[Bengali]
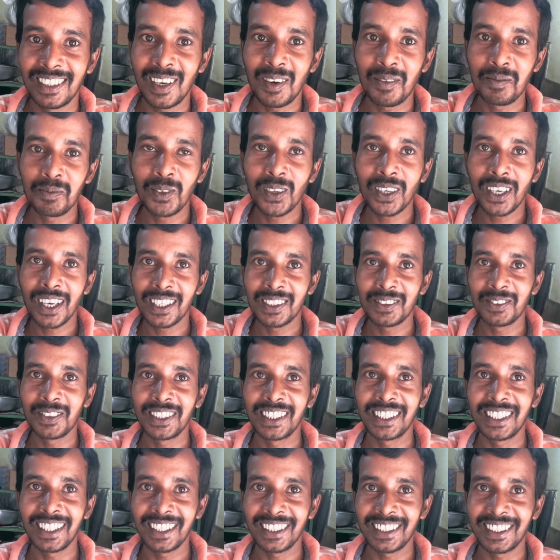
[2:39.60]
নাম প্রকাশ
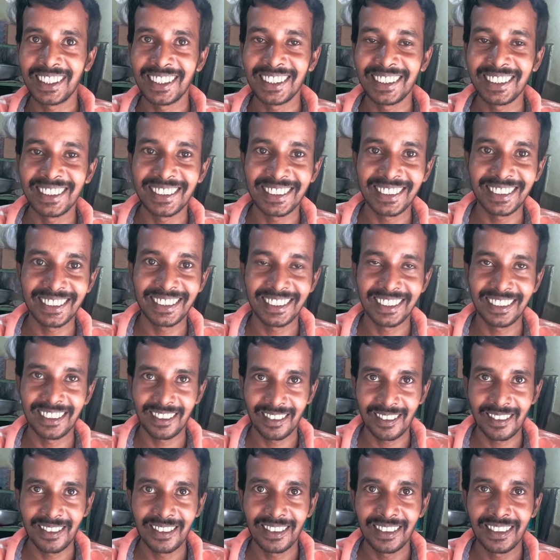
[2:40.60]
বিশ্বাস এখানে
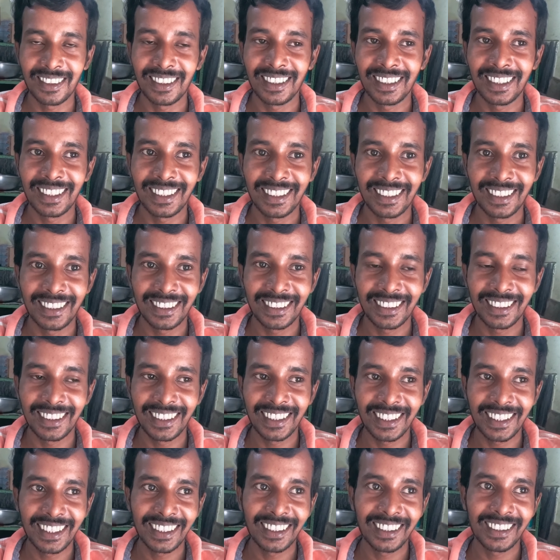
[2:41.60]
কি কি পাওয়া যায় দাদা
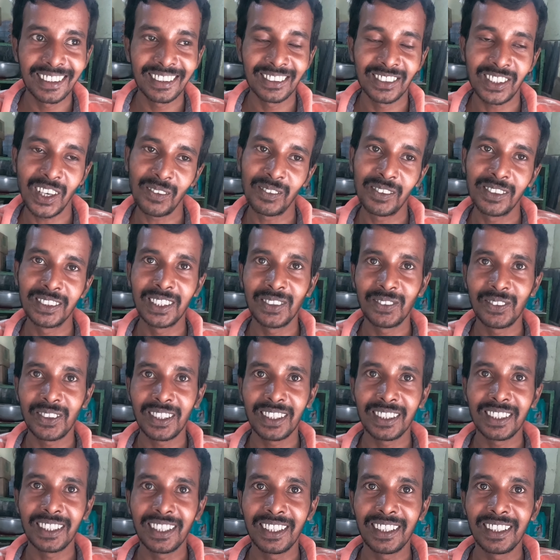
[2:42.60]
এখানে সব কিছু
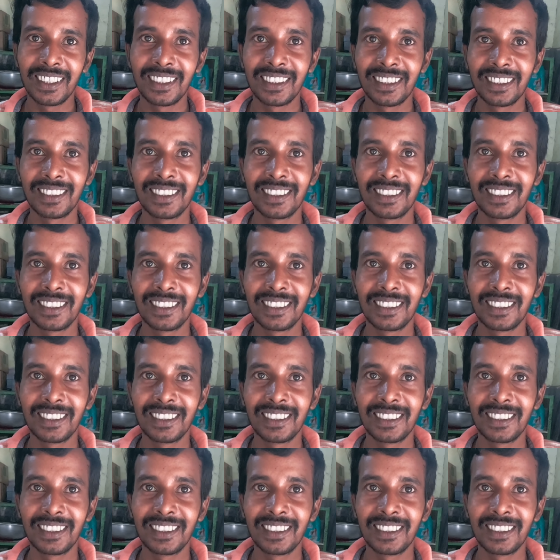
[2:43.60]
পাওয়া যায়